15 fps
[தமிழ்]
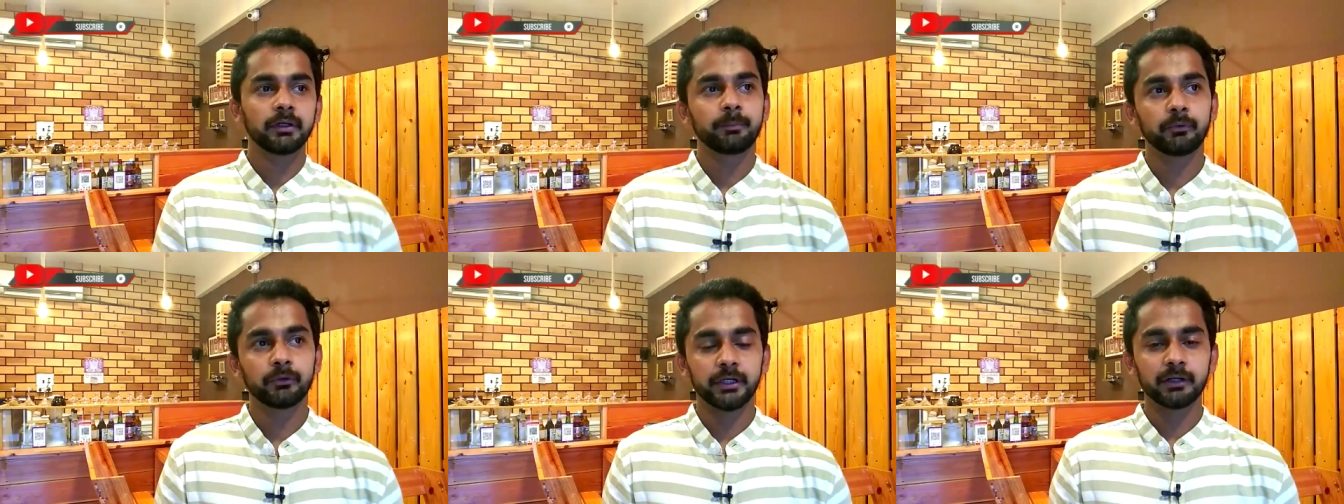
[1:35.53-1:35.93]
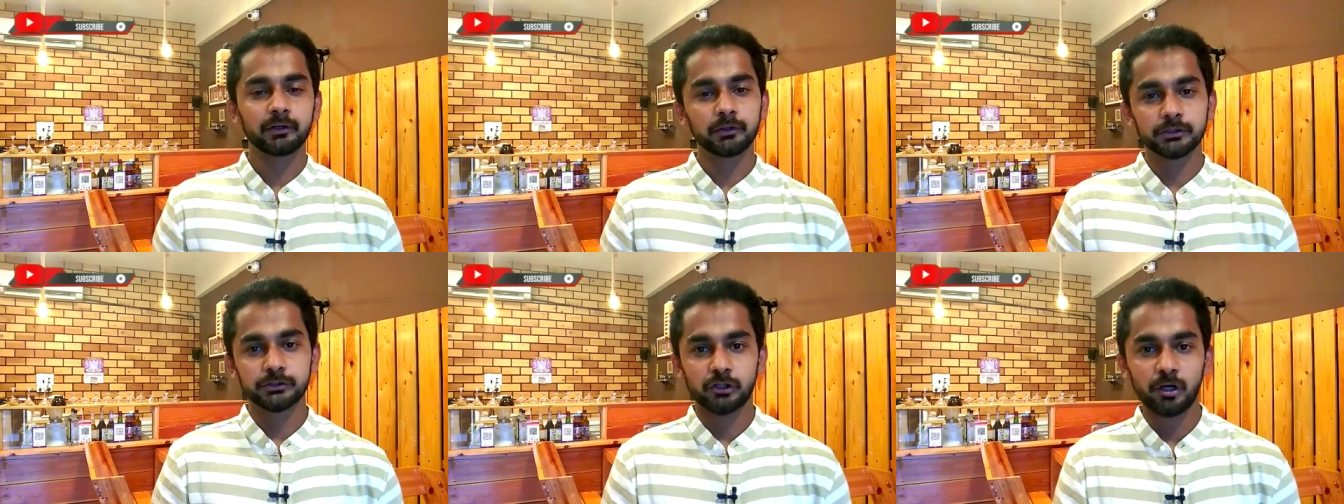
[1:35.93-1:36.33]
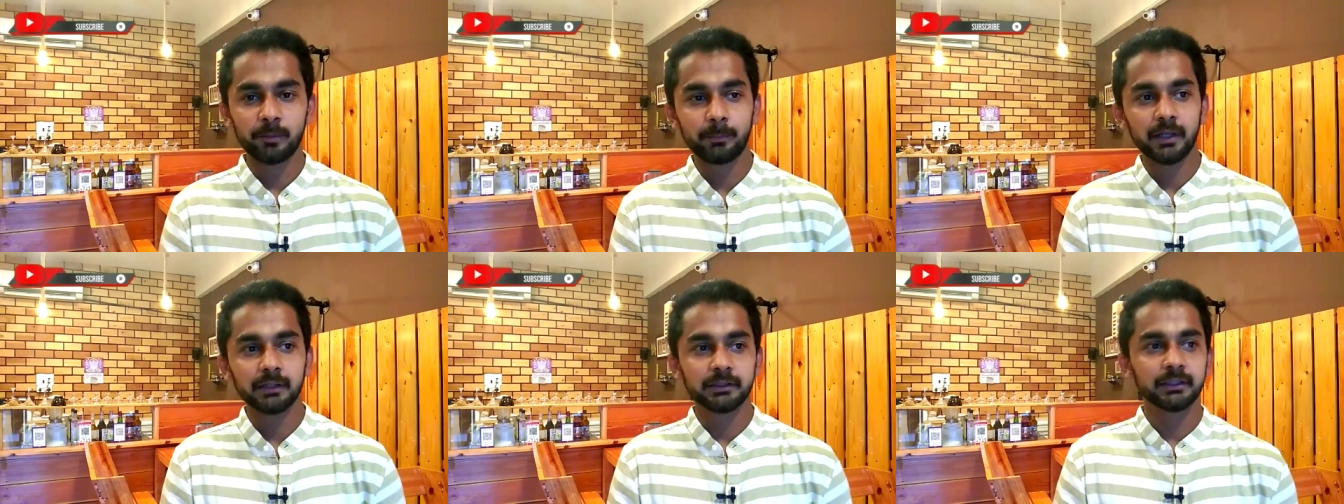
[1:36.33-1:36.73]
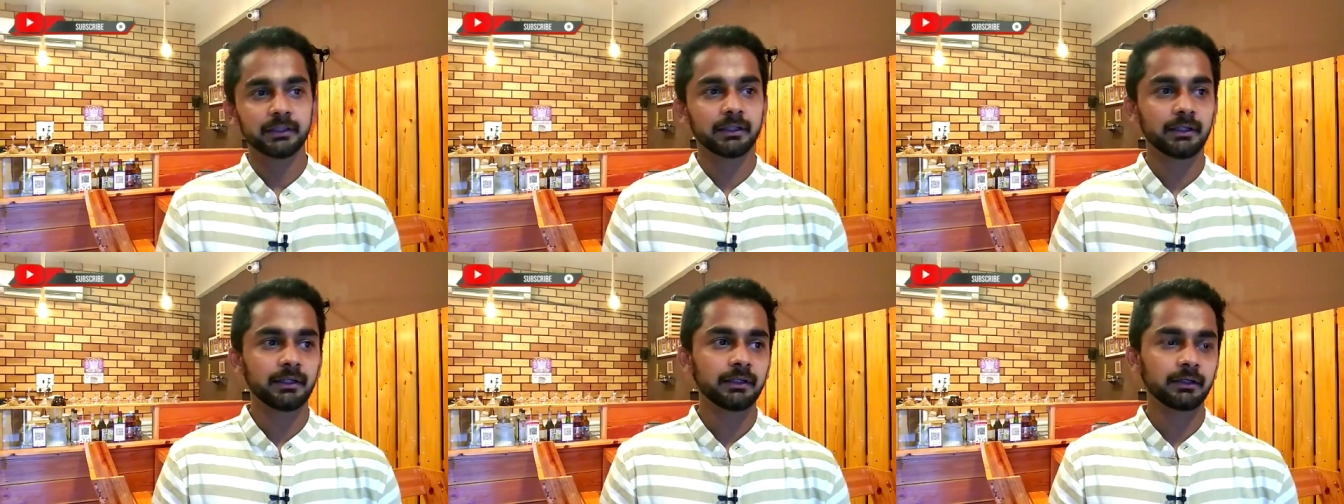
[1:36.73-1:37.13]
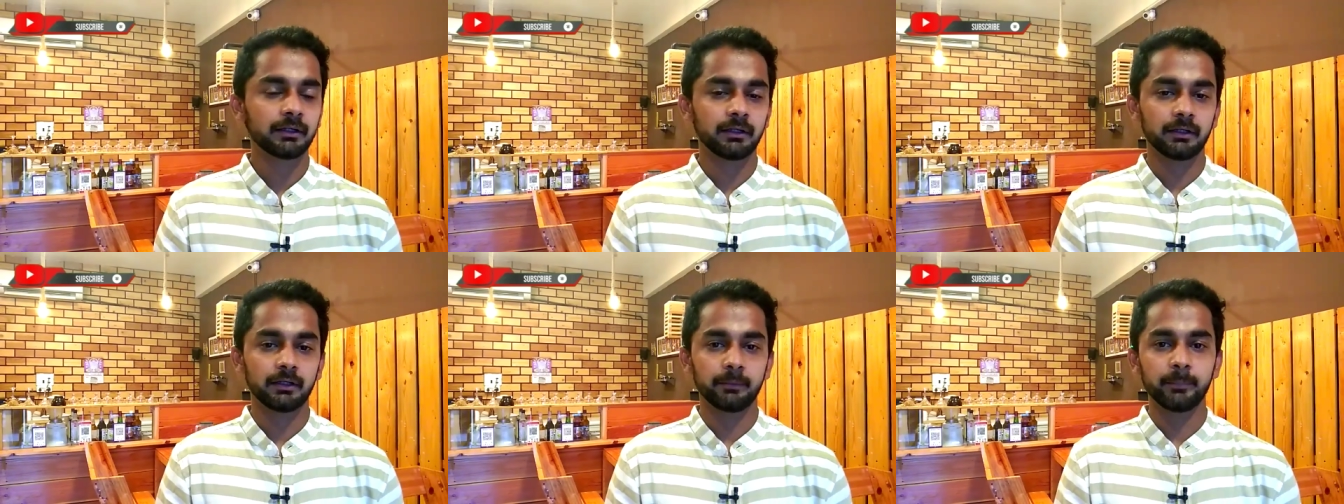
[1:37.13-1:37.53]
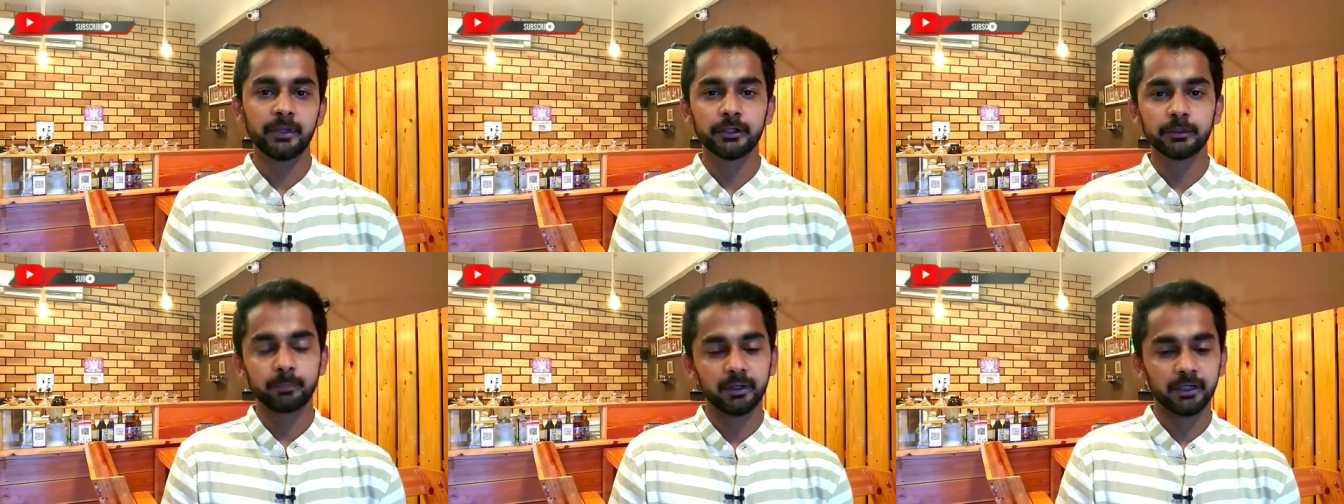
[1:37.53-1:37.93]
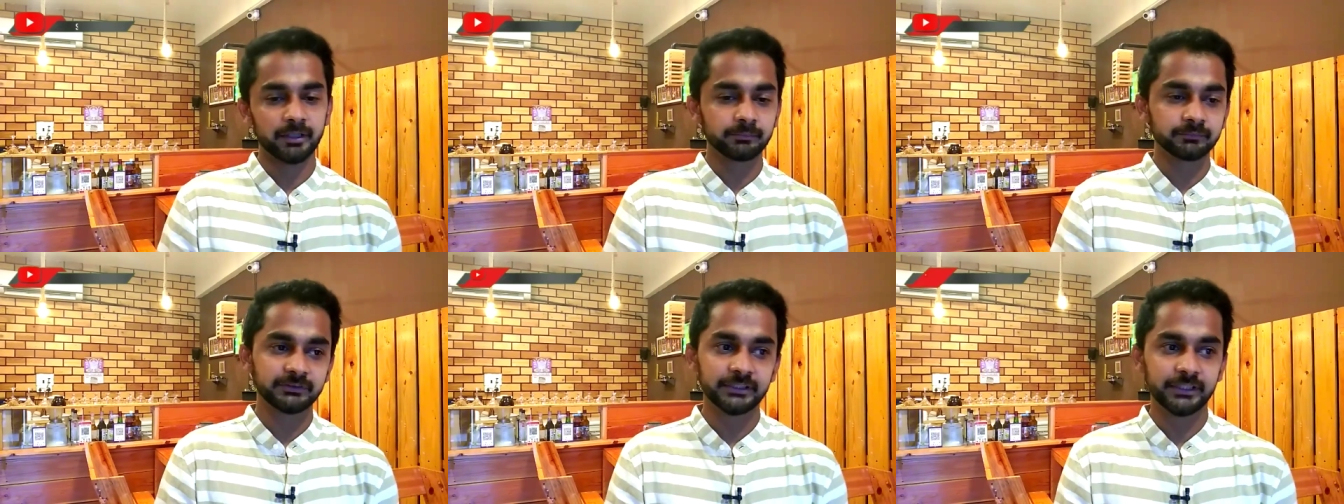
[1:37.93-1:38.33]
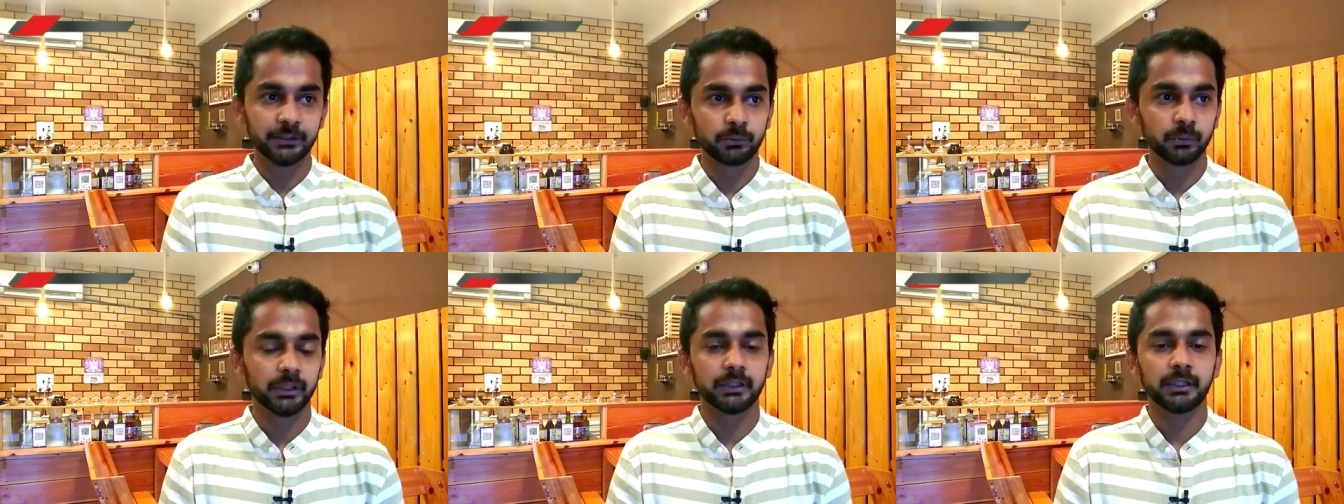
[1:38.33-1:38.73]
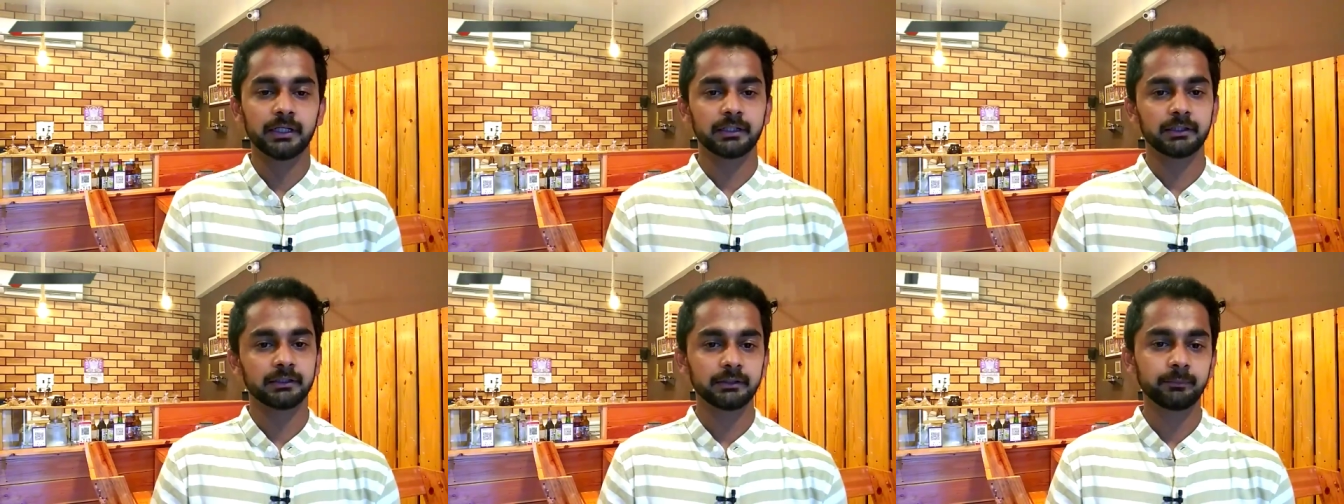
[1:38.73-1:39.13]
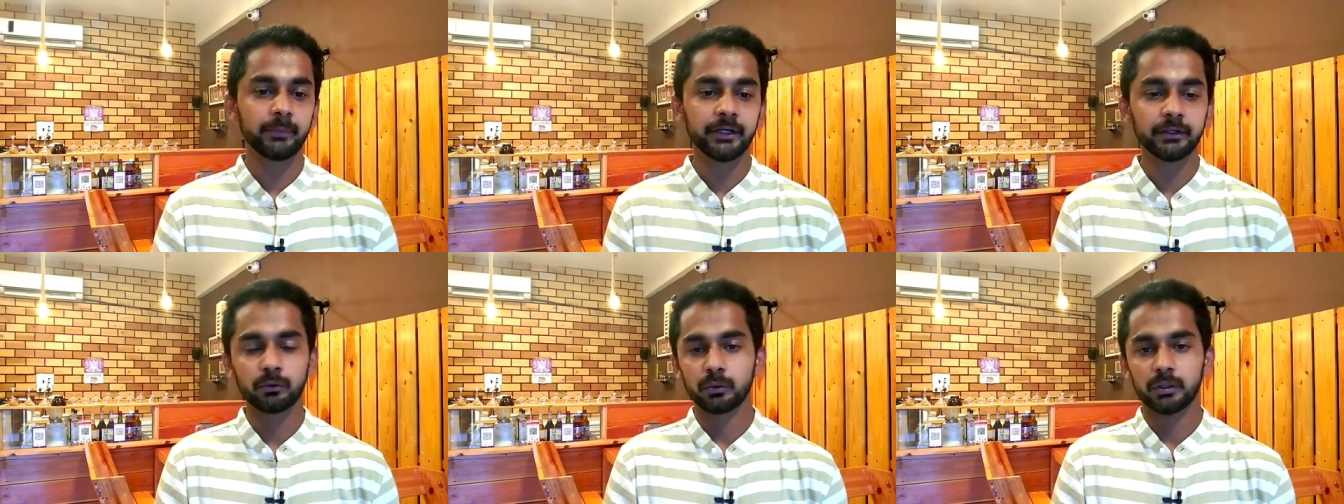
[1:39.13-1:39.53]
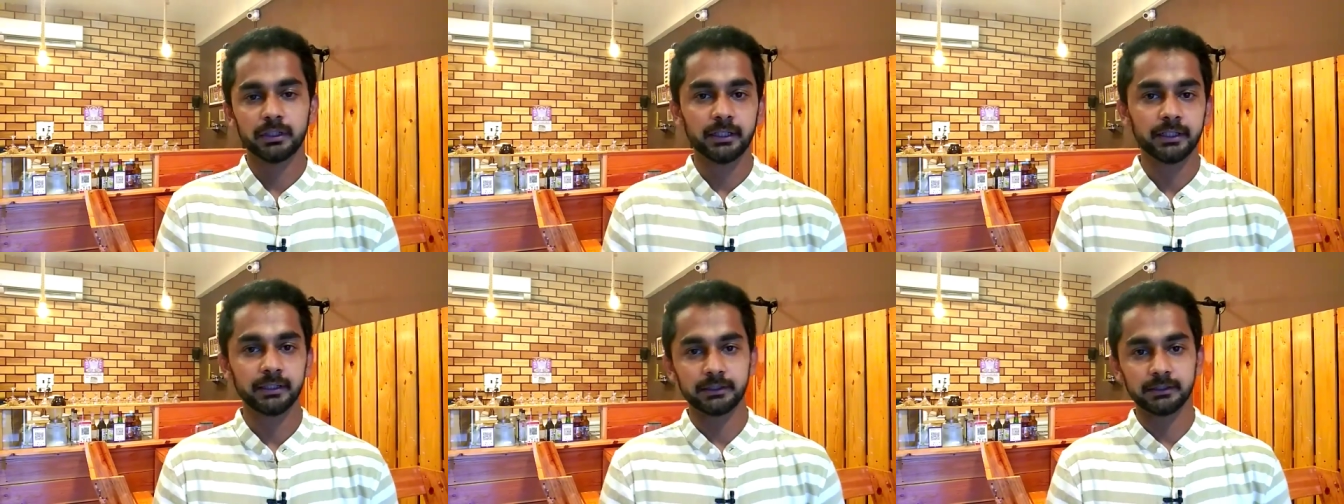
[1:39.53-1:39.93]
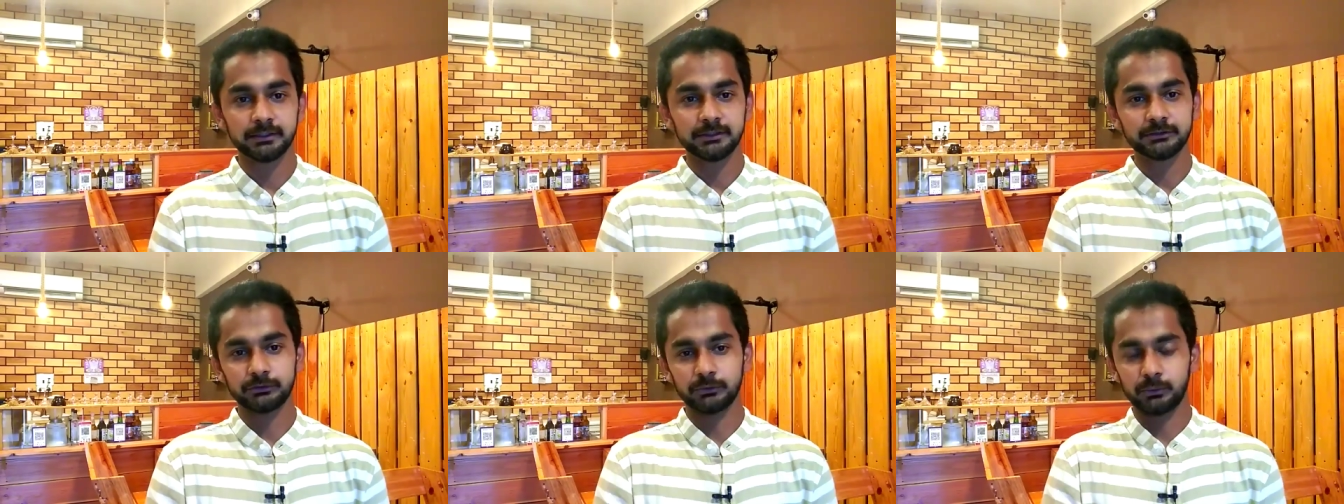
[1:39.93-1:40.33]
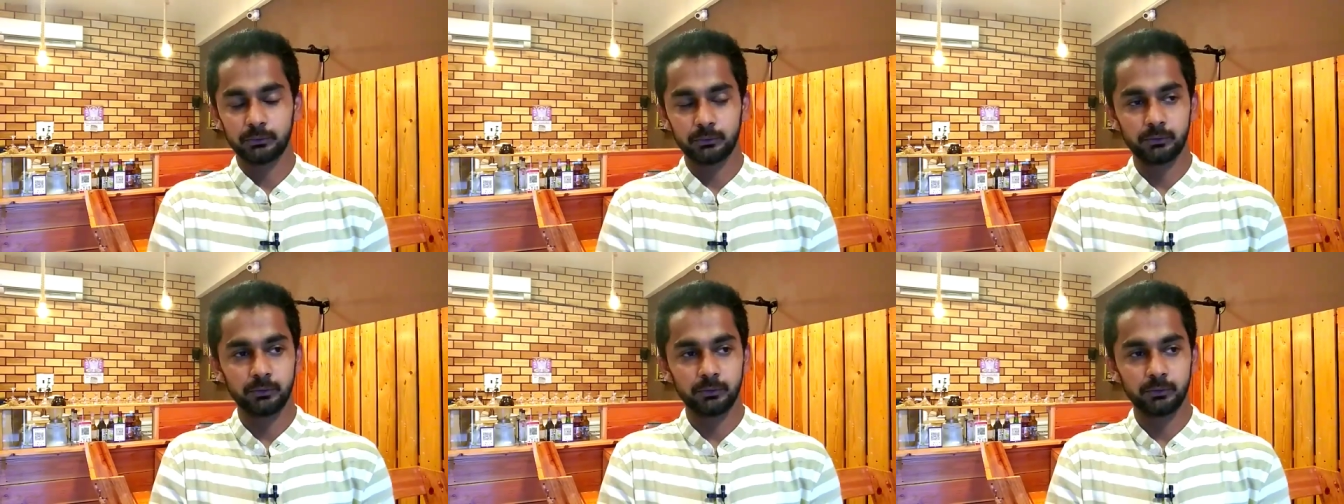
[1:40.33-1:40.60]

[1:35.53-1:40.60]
இப்போது எங்களோட ஷாப் பார்த்தீங்கன்னா மேட்டுப்பாளையம் சிட்டிக்குள்ளே தான் இருக்குது மெயின் ரோட்டில் தான் இருக்குது ஸோ